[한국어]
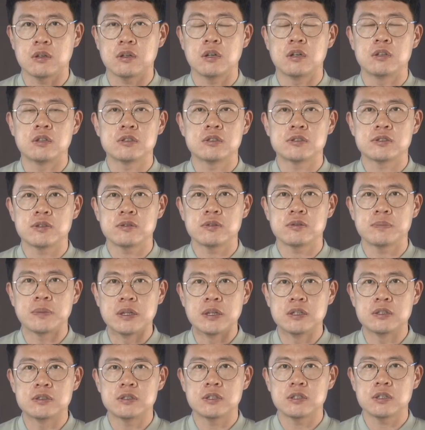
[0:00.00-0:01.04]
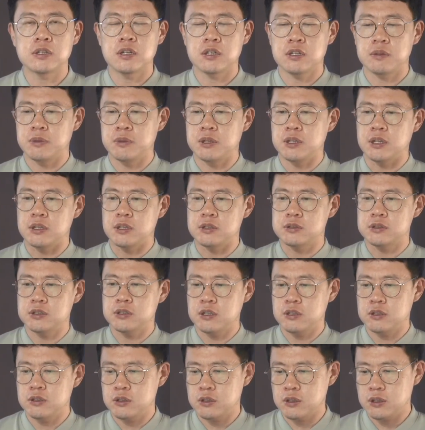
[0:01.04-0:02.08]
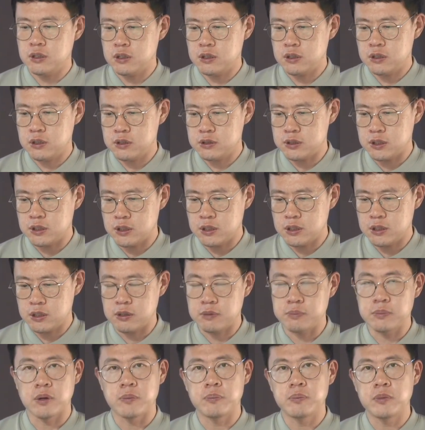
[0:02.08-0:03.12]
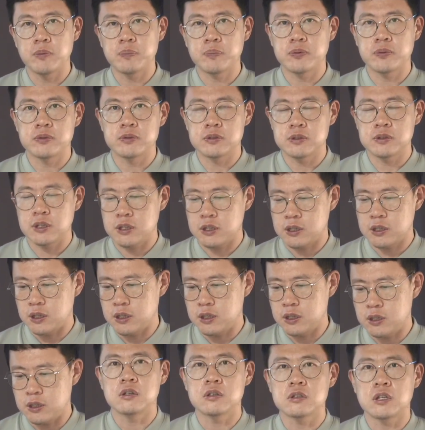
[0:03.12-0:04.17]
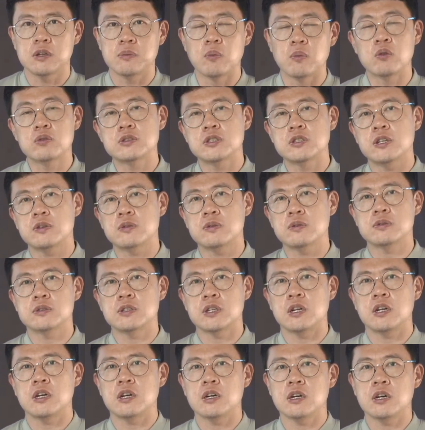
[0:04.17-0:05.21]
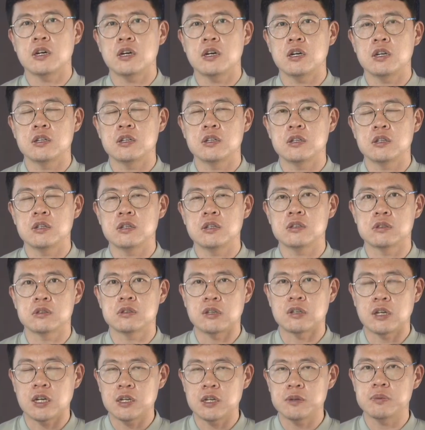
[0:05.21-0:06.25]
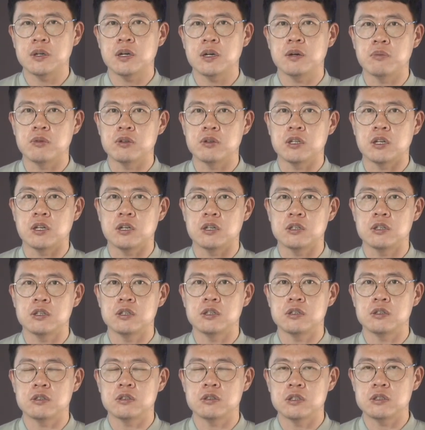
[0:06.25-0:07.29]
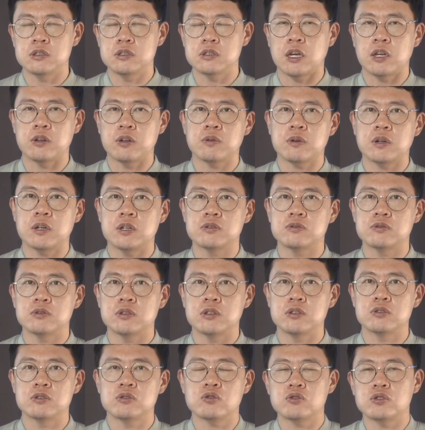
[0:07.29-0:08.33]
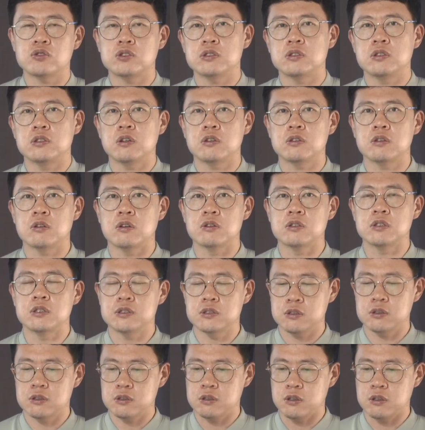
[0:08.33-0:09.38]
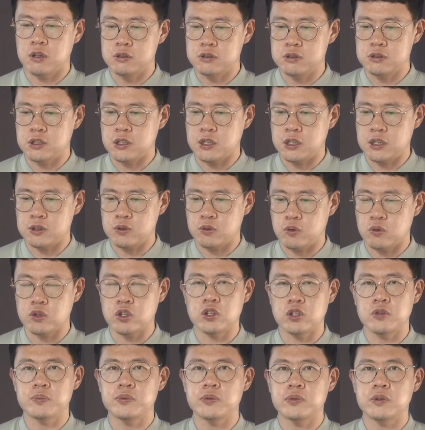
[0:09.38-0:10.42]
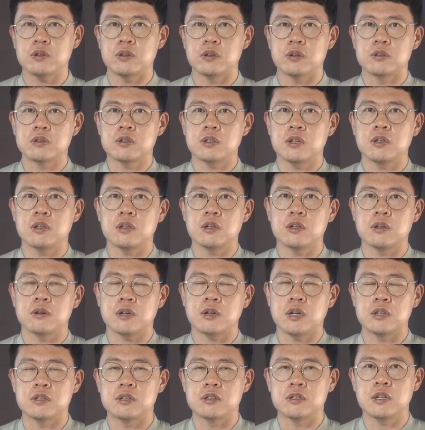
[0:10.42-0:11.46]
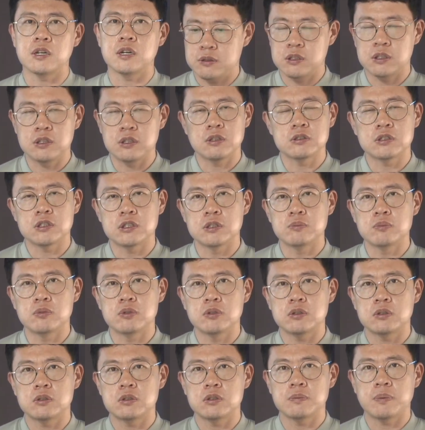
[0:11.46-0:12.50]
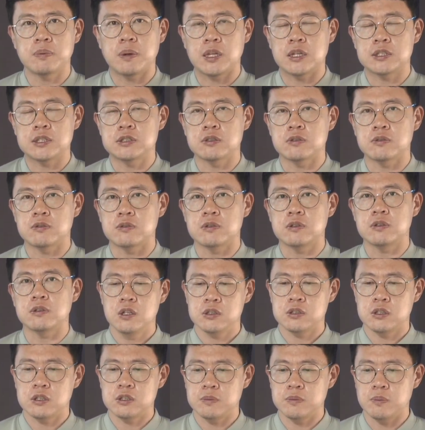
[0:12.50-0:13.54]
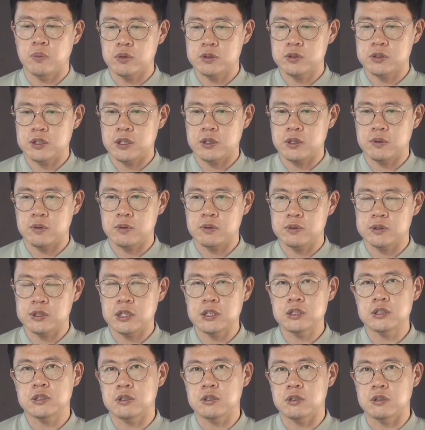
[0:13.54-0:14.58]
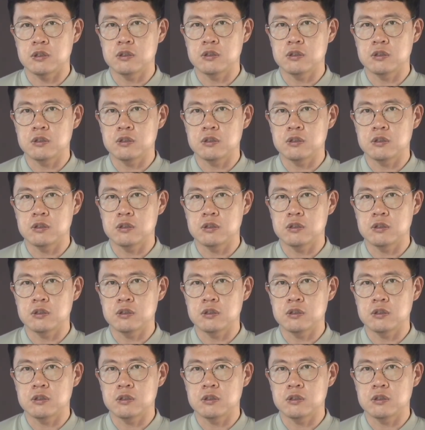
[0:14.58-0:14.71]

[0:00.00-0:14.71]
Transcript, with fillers: 안녕하세요. 믿는 생각입니다. 최근에 제가 몇몇 분들에게 목사로 살아가는 드라이브가 뭐냐, 이런 일을 계속할 수 있는 추진력을 어디서 얻느냐, 동기부여를 어떻게 갖느냐, 이런 질문들을 받았었고요. 그래서 목사로 사는 거,